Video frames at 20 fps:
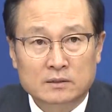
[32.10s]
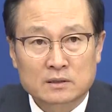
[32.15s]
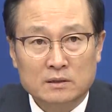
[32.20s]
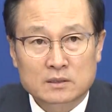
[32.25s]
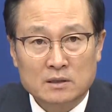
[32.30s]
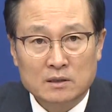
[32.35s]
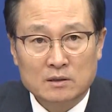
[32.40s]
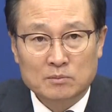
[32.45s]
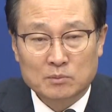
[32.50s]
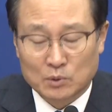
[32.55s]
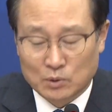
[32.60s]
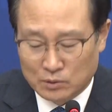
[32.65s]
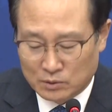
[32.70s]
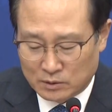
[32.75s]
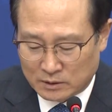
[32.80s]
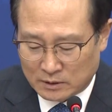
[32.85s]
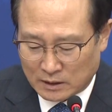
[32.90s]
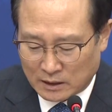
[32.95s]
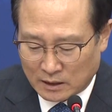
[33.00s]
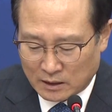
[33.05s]
뜻을
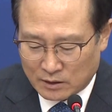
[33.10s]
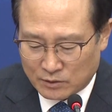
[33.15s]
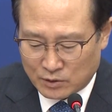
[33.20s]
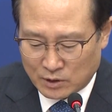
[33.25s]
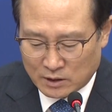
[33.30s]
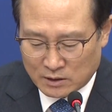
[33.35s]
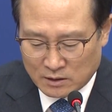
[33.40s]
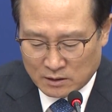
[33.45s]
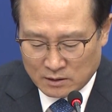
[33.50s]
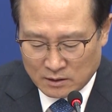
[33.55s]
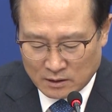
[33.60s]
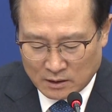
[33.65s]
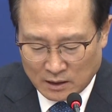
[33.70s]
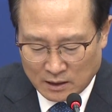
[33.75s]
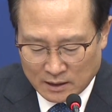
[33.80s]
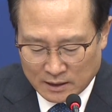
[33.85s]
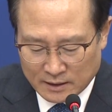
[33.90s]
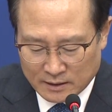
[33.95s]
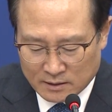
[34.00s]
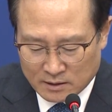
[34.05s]
모으는 데 최선을
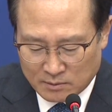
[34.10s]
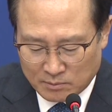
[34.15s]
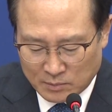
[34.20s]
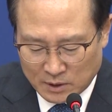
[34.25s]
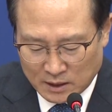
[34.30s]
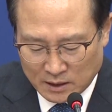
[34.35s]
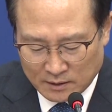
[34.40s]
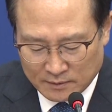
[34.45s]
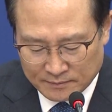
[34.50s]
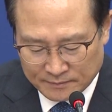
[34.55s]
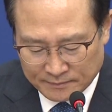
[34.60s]
다하겠습니다.